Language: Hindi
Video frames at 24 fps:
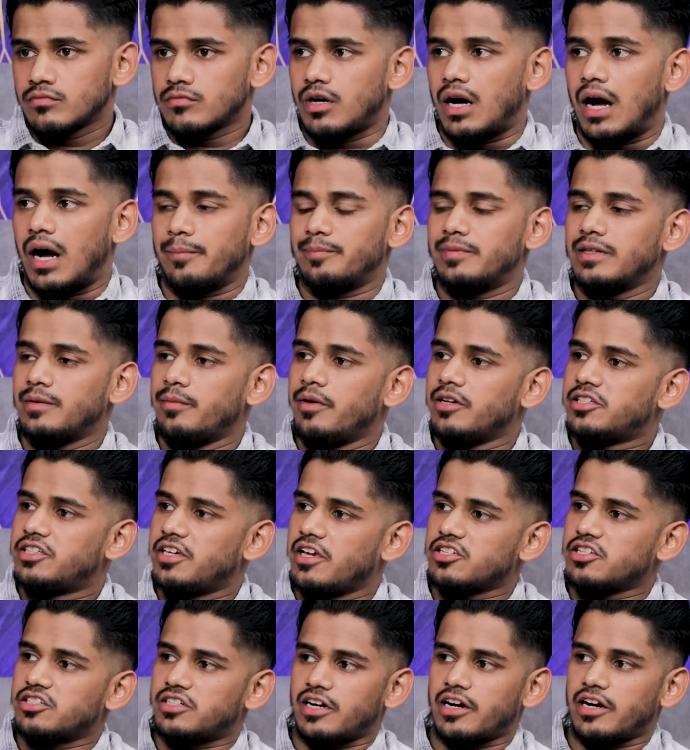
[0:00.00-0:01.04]
आपने भी
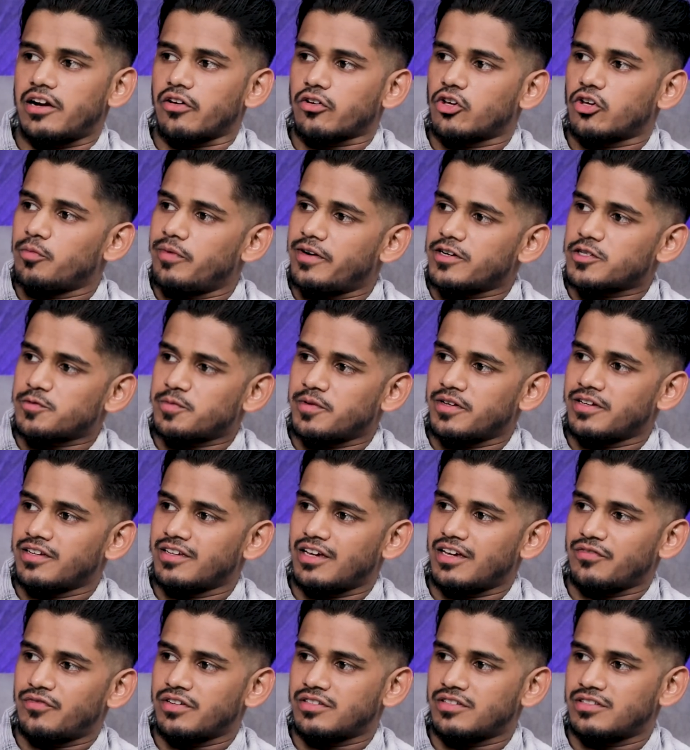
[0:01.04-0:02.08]
चेंज करा डॉक्यूमेंट्स पे
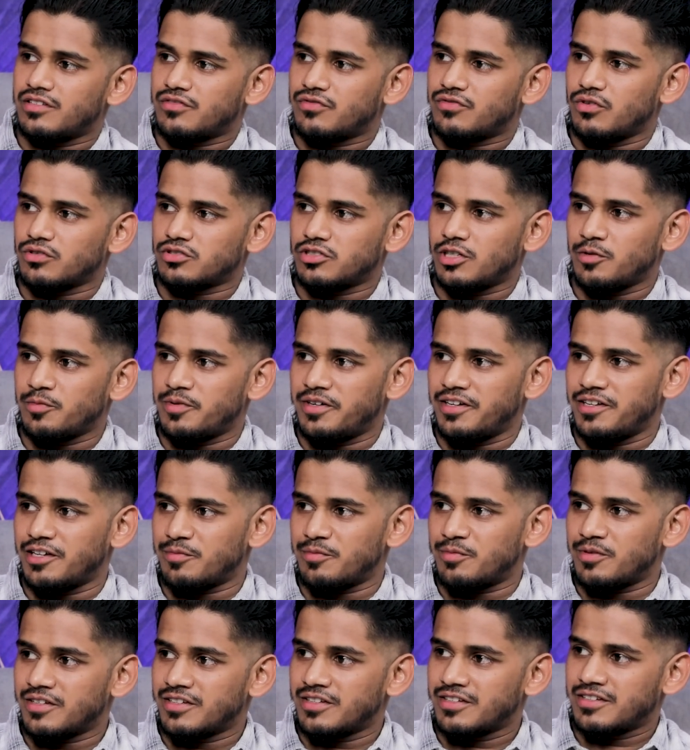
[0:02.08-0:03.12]
या फिर सिर्फ सोशल मीडिया
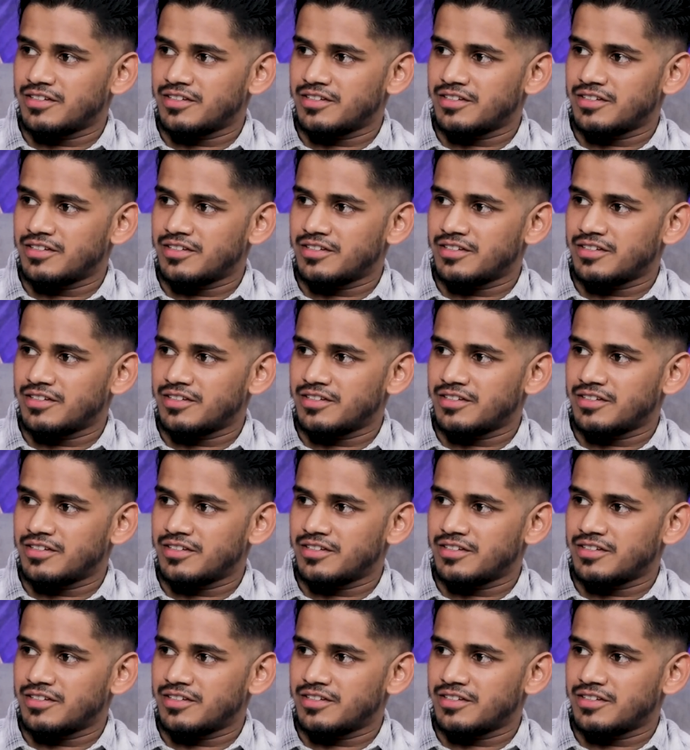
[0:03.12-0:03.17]
पे